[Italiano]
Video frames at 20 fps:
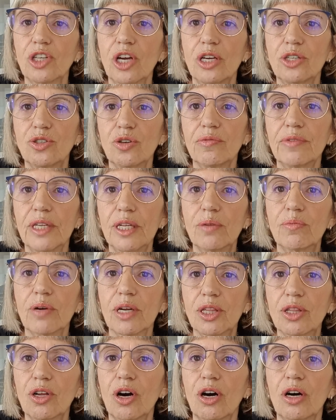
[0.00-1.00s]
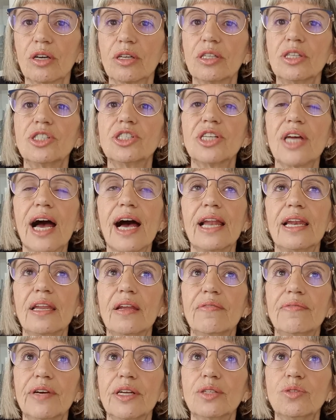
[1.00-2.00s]
cioè giovedì 14
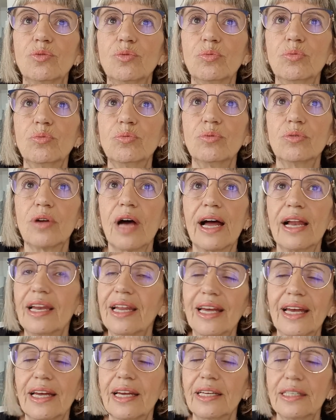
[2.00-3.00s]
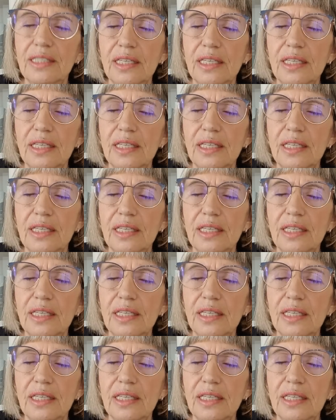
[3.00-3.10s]
alle 21.10 alle,